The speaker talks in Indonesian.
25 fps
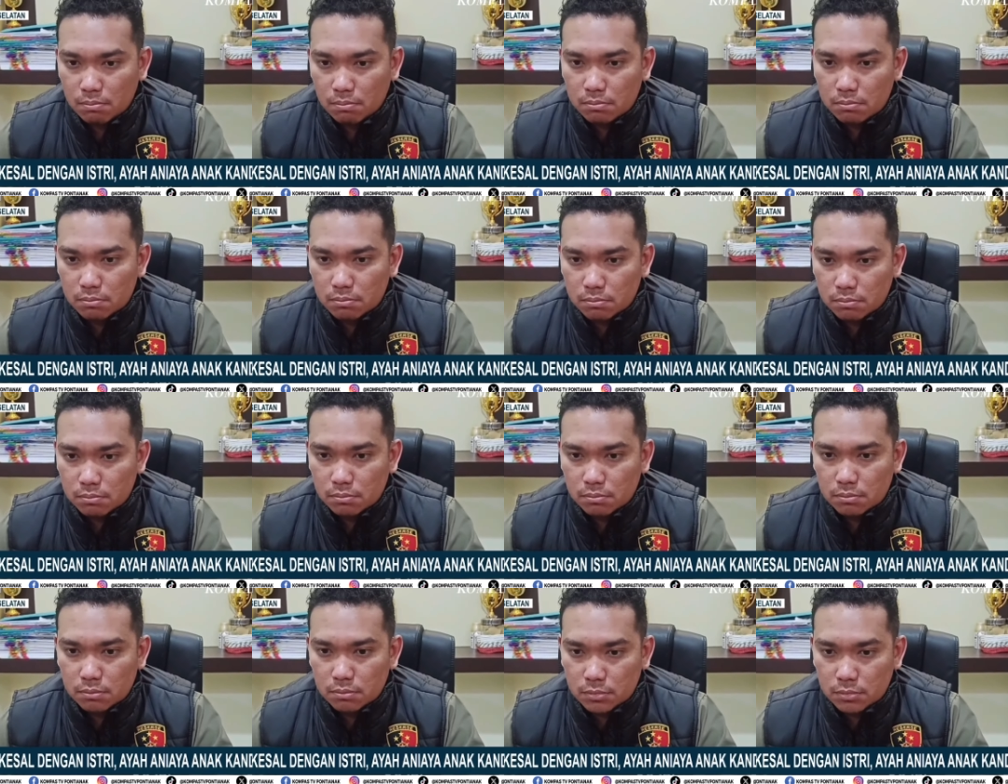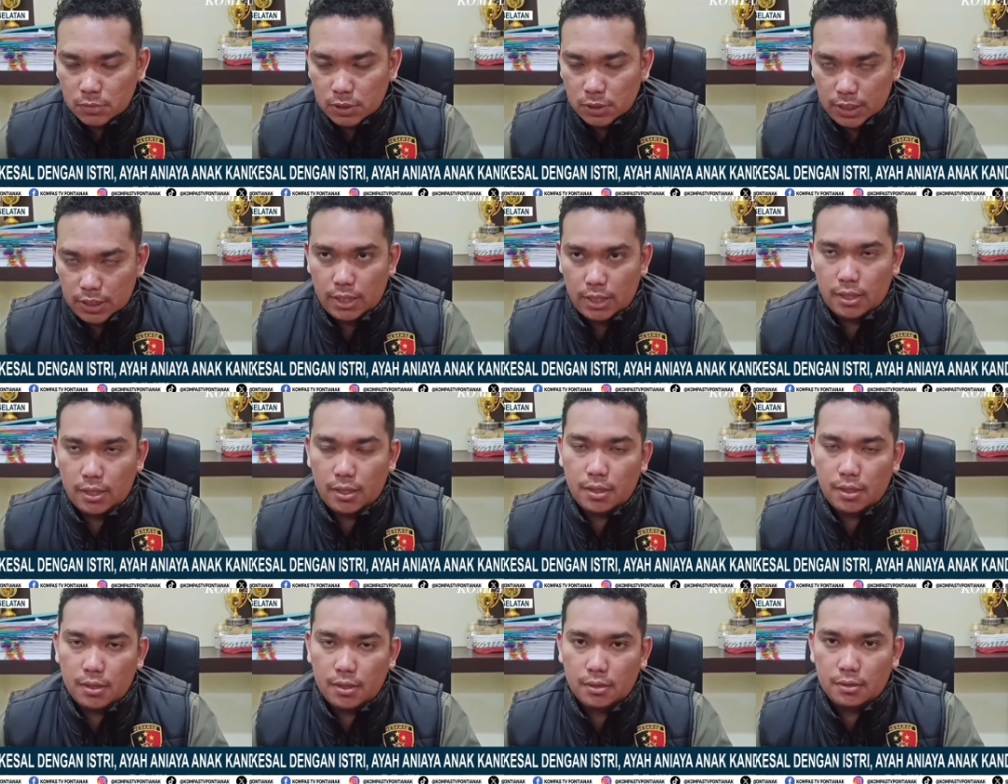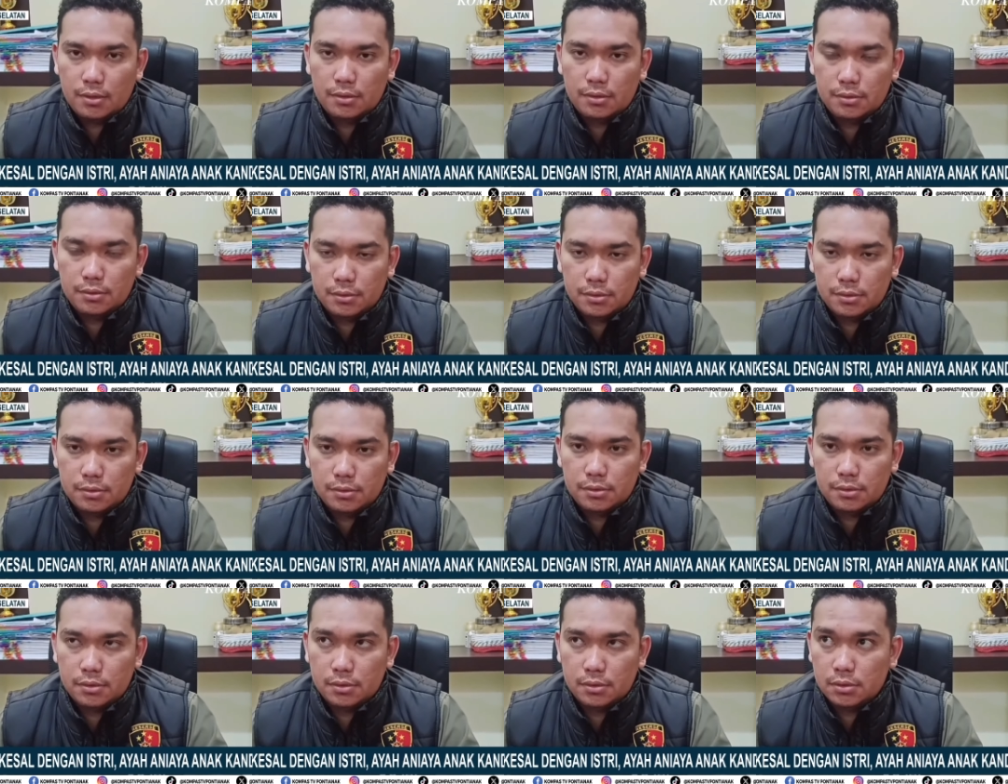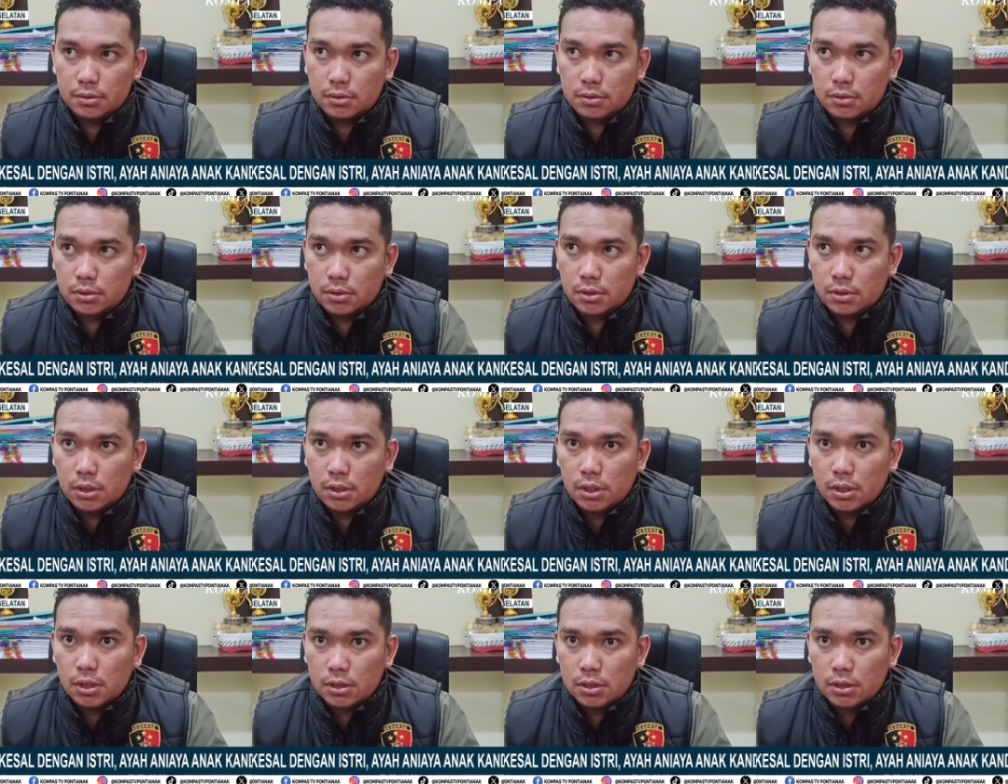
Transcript: Hmm. Iya. Hmm. Si anak sekarang bang?